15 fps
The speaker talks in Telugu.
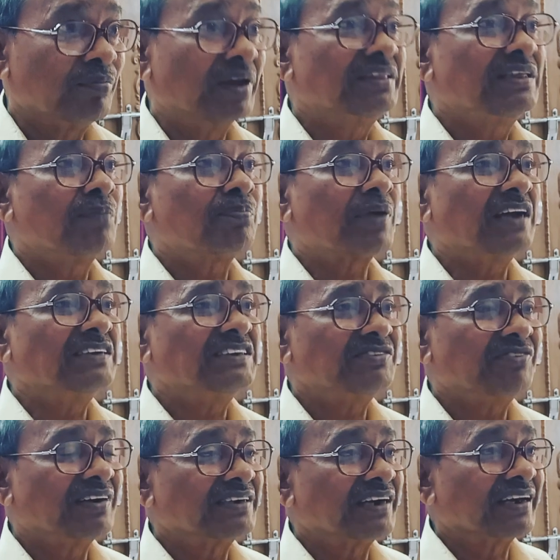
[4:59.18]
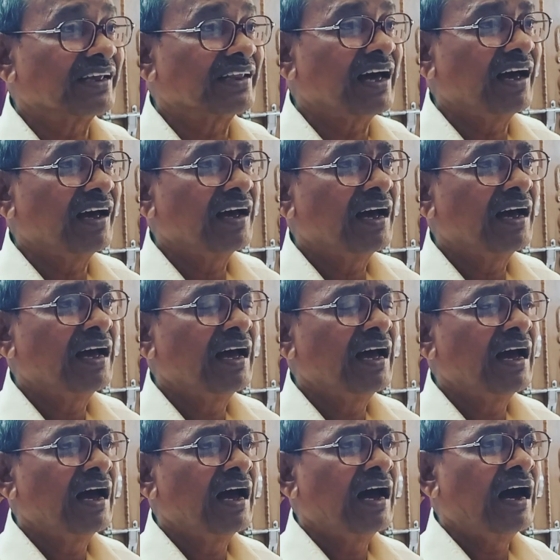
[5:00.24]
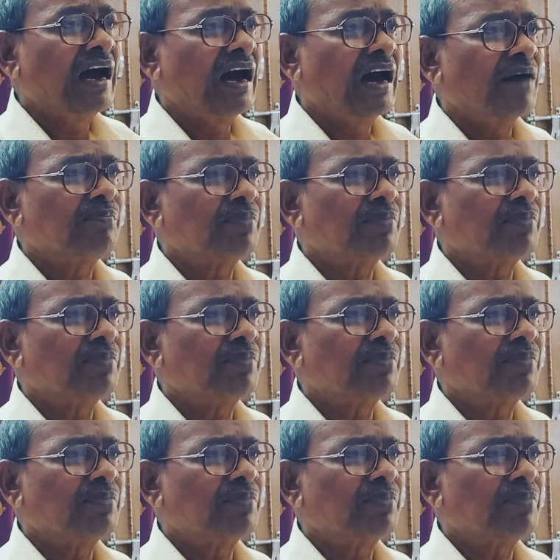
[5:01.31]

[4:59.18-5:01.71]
మధ్య ప్రాంతం అంటాడు కదా ఆ